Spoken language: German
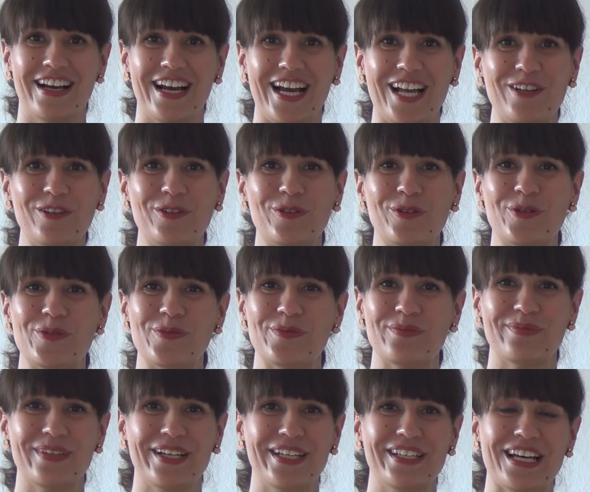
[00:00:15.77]
Hallo,
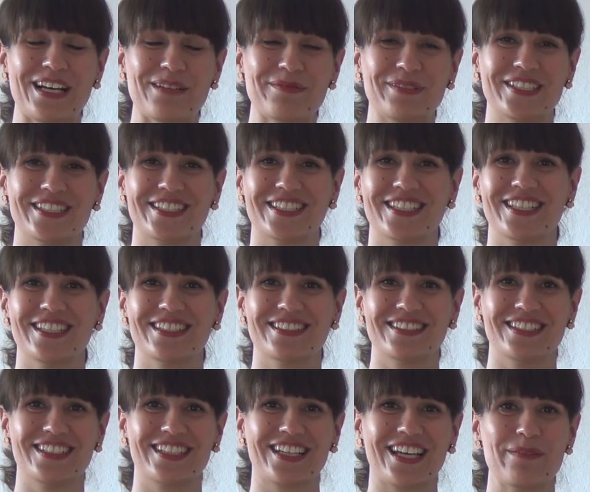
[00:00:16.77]
mein Name ist
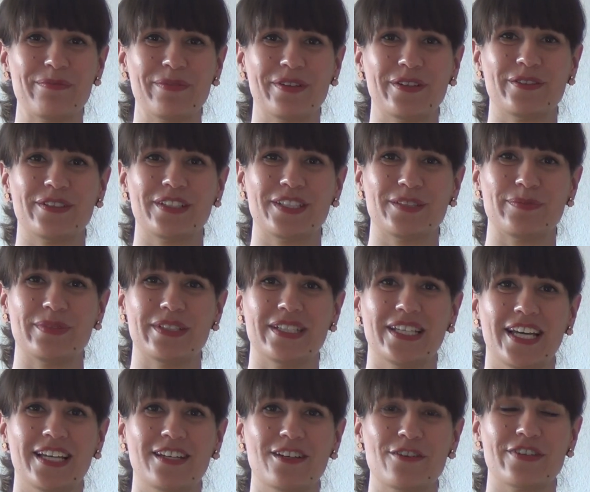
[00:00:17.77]
Kirstin Greppel und ich bin
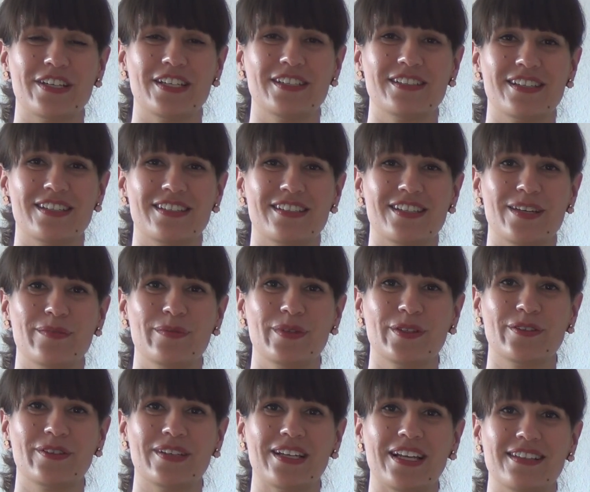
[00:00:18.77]
Head of
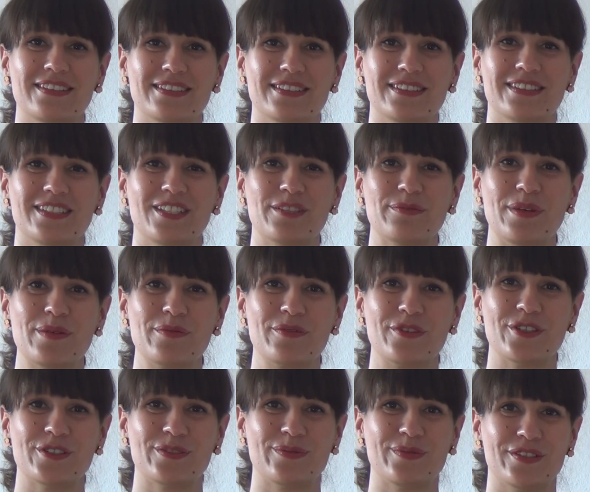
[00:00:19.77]
Entertainment und Licensing beim
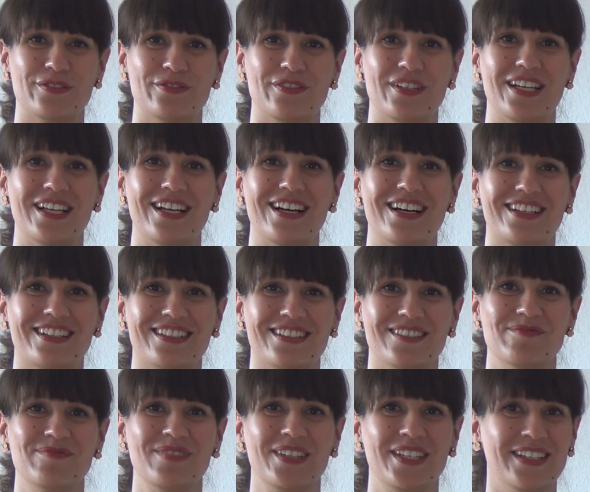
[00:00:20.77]
Kosmos Verlag.
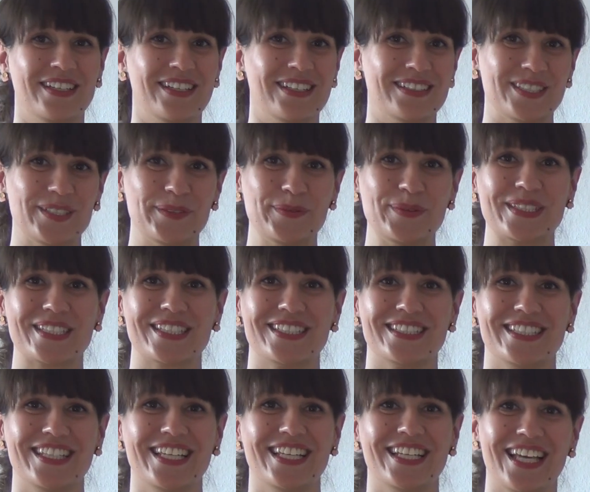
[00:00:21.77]
Sie haben es
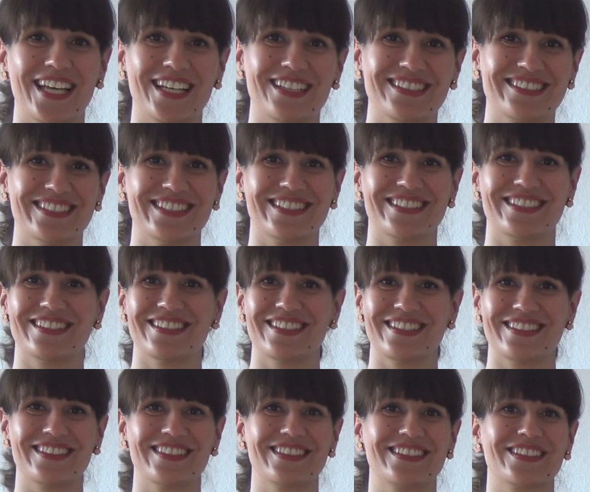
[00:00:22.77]
gesehen, Exit,
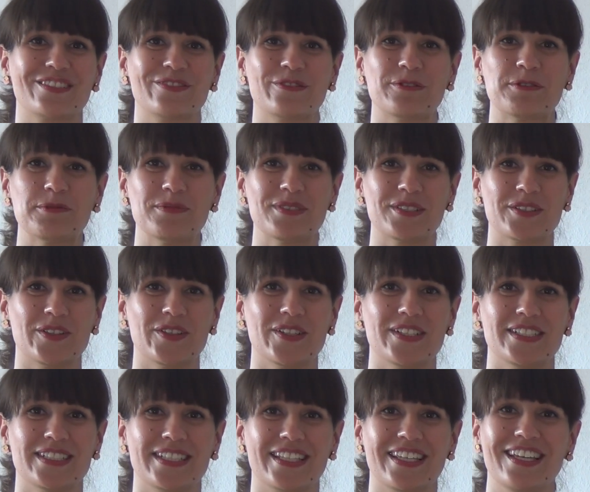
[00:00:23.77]
das ist es, worum es
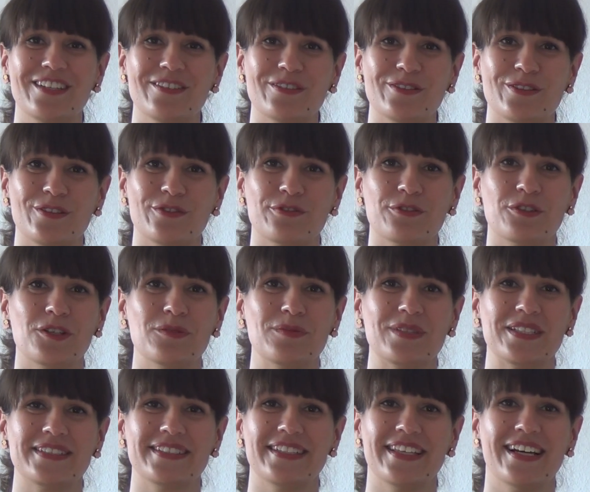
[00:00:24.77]
heute geht und ich freue
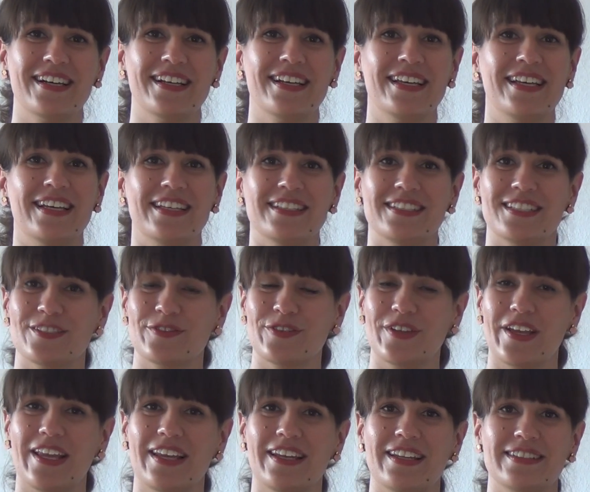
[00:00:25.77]
mich sehr, dass wir
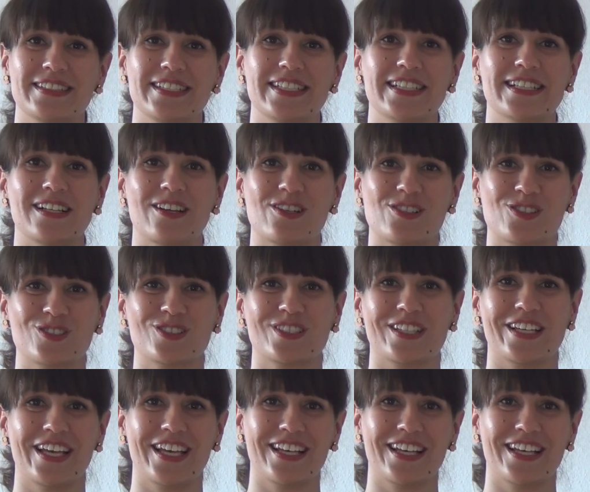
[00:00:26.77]
Ihnen Titel aus unserer